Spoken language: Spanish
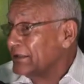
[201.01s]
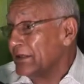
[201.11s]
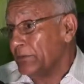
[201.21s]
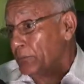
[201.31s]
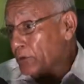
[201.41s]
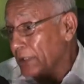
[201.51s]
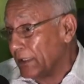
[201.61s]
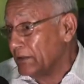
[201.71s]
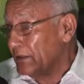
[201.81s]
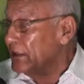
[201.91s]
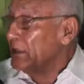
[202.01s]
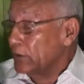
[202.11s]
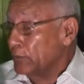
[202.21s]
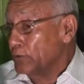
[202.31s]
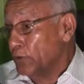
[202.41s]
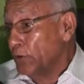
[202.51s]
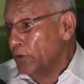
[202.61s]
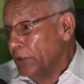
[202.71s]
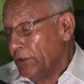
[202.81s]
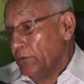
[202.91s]
tan importante como son
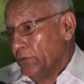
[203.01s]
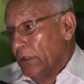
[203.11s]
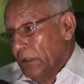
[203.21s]
los niños.